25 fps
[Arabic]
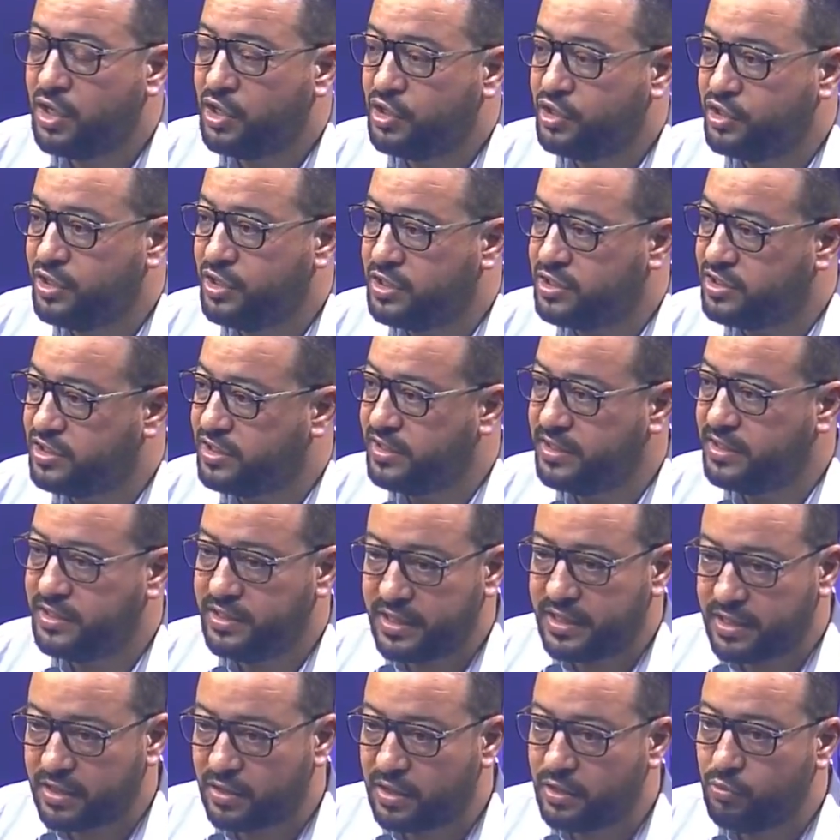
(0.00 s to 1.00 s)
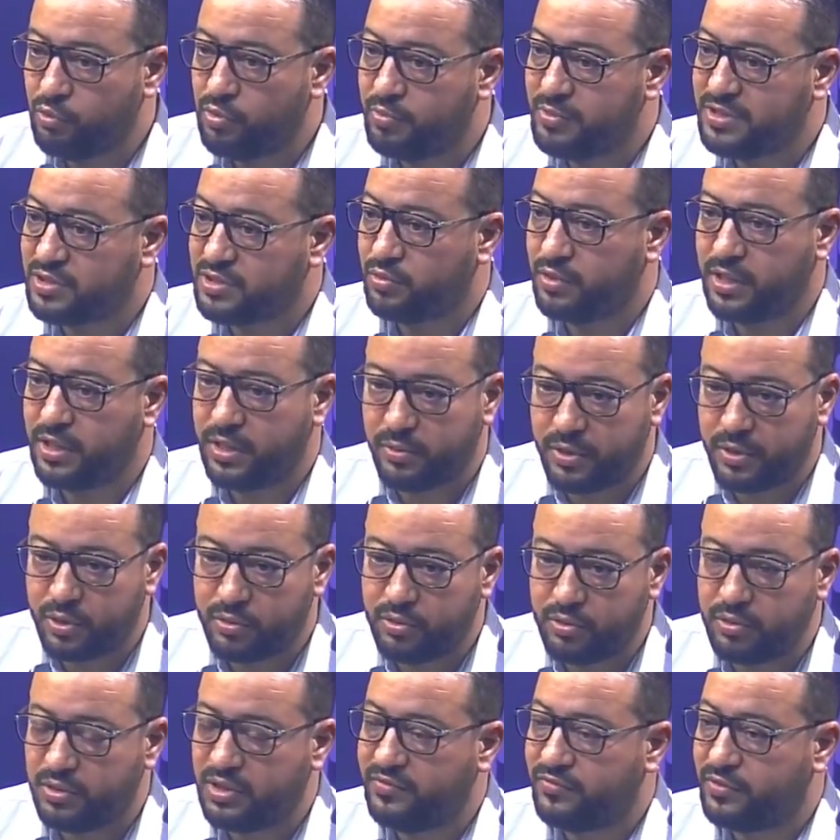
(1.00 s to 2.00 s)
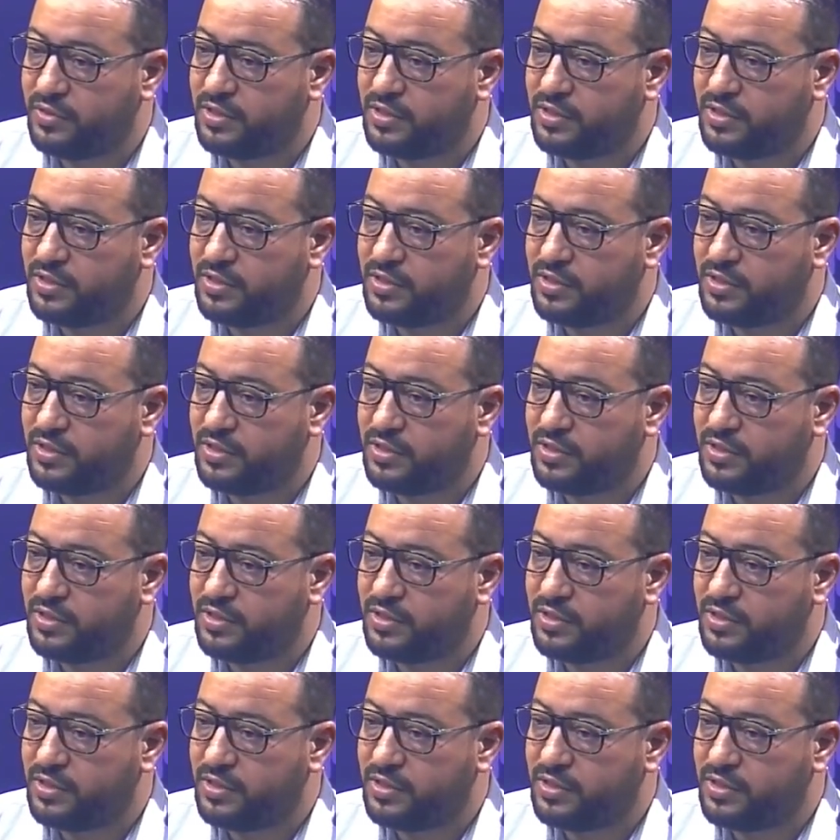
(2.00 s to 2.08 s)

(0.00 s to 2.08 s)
جيل جديد ياخذ هو المسؤوليه وياخذ